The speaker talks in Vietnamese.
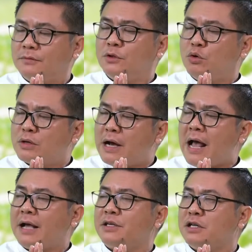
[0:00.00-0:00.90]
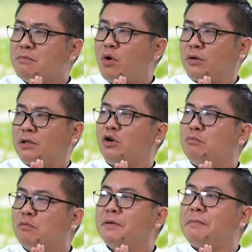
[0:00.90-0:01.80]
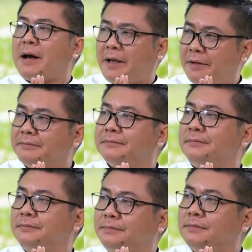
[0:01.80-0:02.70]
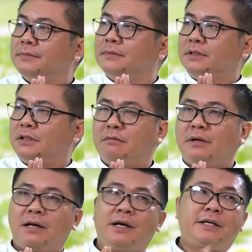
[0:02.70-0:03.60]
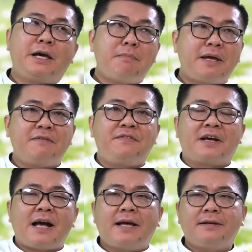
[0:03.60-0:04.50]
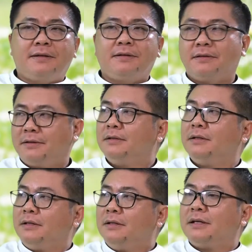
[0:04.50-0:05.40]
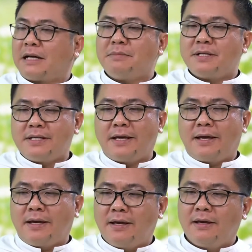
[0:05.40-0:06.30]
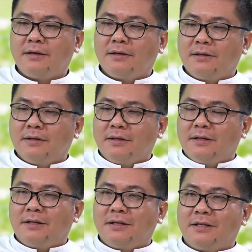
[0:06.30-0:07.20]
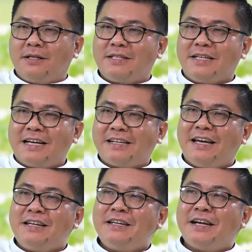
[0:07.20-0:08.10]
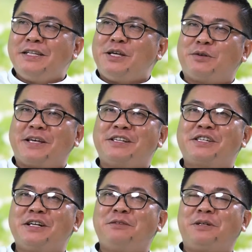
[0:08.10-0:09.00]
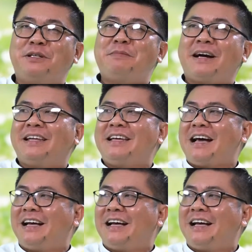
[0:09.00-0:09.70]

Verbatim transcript: Luca chương 1 câu 47. Dạ, chương 1. Trong à, lời kinh Magnificat. Cảm ơn chị. Ờ, chị nhắc đến rất nhiều danh xưng của Đức Maria